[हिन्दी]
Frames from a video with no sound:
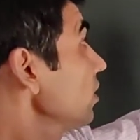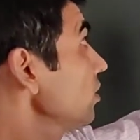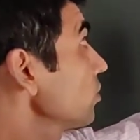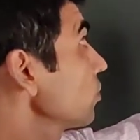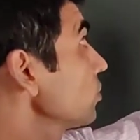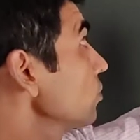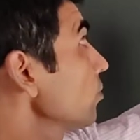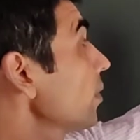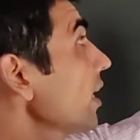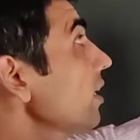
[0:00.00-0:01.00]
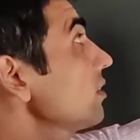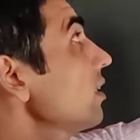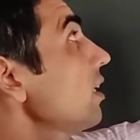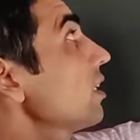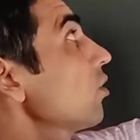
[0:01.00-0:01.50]
इज इक्व टू माइनस
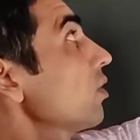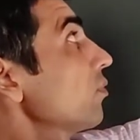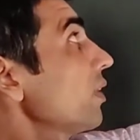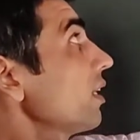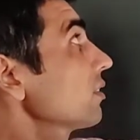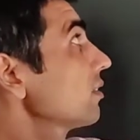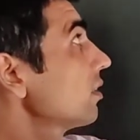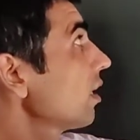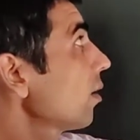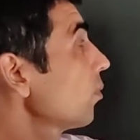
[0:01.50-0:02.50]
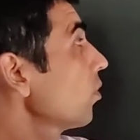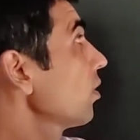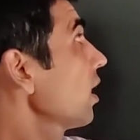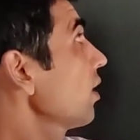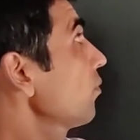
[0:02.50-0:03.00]
डेल्टा ऑफ एफ एक्स
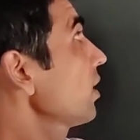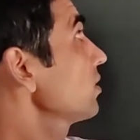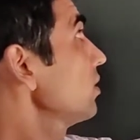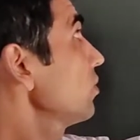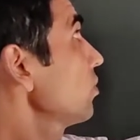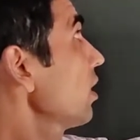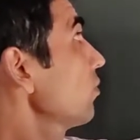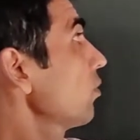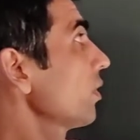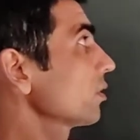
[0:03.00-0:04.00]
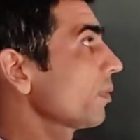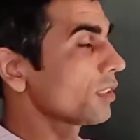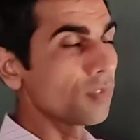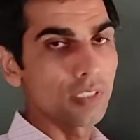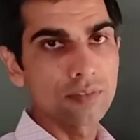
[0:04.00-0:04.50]
अपॉन एफ एक्स इंटू एफ ऑफ एक्स
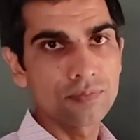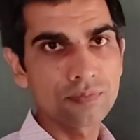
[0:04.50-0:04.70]
प्लस वन